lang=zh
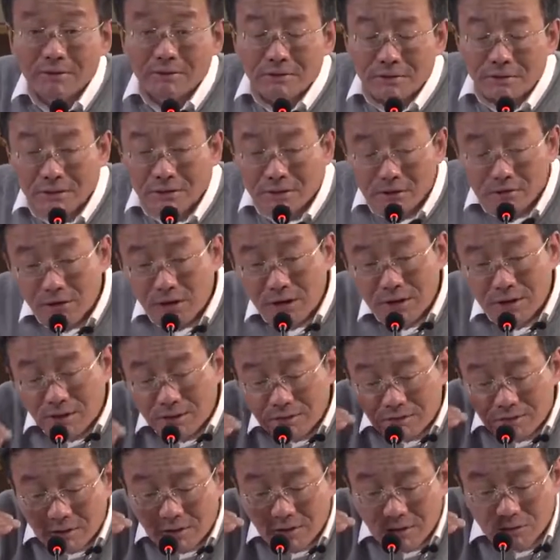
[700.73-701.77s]
西方
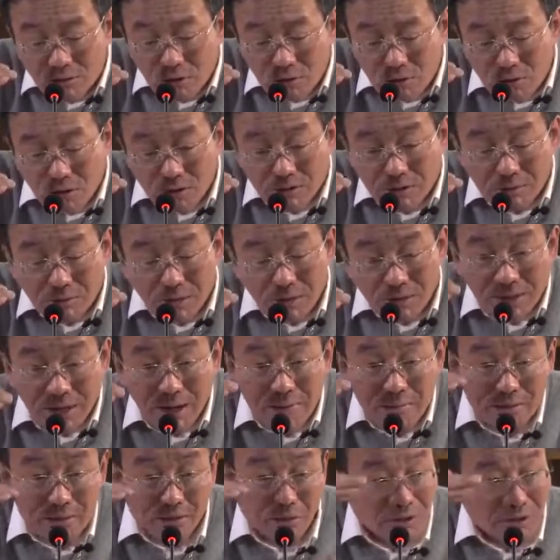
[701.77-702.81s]
人只能通过什么？
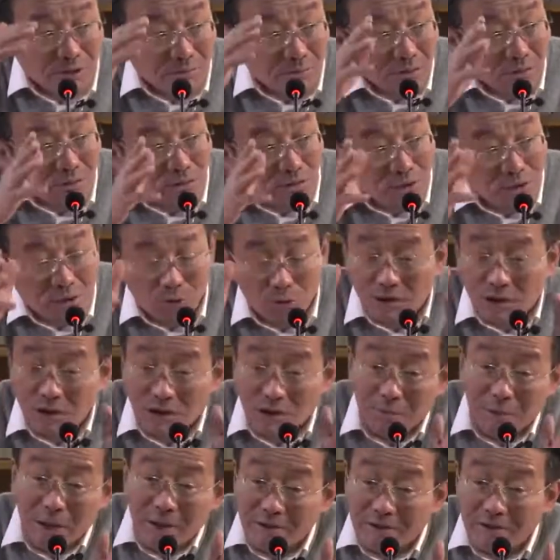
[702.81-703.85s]
他们用资本主义经过
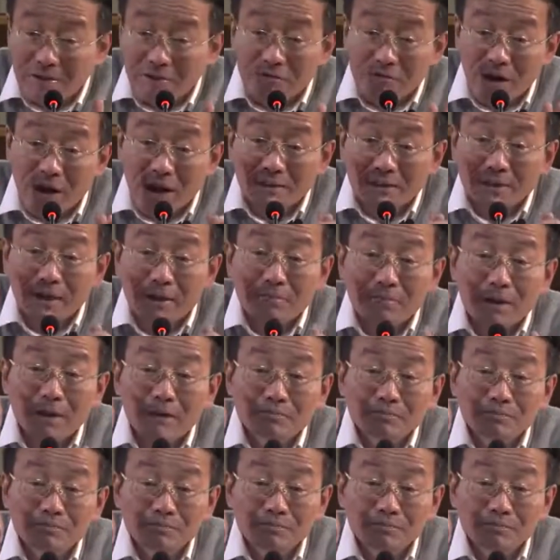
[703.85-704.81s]
几百年的发展嘛，